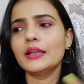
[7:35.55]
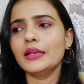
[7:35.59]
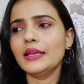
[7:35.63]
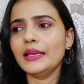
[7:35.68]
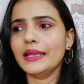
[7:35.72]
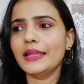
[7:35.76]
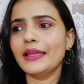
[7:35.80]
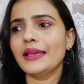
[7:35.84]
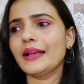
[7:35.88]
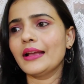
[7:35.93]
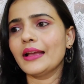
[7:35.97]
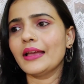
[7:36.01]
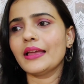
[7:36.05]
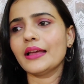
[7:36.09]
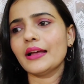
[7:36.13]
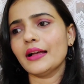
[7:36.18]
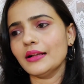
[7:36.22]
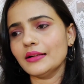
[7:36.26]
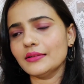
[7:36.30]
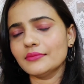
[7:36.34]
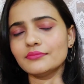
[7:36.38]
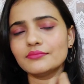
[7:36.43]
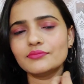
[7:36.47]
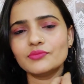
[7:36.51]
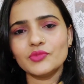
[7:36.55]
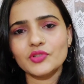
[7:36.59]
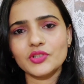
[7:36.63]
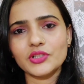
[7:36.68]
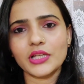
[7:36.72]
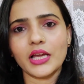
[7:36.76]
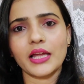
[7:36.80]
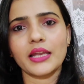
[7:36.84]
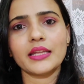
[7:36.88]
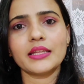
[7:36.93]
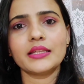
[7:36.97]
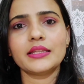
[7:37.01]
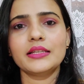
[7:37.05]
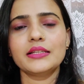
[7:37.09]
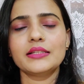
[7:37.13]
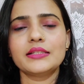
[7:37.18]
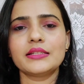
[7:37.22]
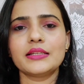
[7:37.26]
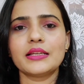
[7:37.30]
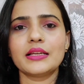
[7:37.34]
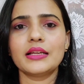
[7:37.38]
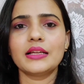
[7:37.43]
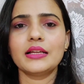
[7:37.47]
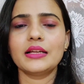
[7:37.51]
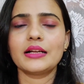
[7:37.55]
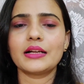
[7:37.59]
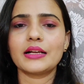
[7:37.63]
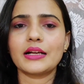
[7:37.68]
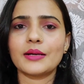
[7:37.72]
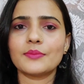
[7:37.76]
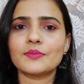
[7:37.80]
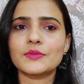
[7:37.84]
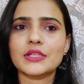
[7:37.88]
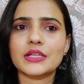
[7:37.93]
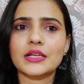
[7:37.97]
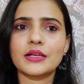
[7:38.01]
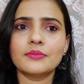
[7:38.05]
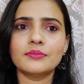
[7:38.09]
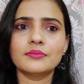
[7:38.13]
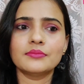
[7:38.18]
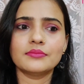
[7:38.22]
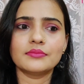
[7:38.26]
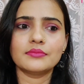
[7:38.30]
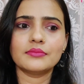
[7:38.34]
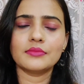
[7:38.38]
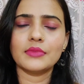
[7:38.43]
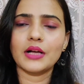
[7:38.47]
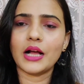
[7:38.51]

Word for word: ले गया जाने दीजिए कम से कम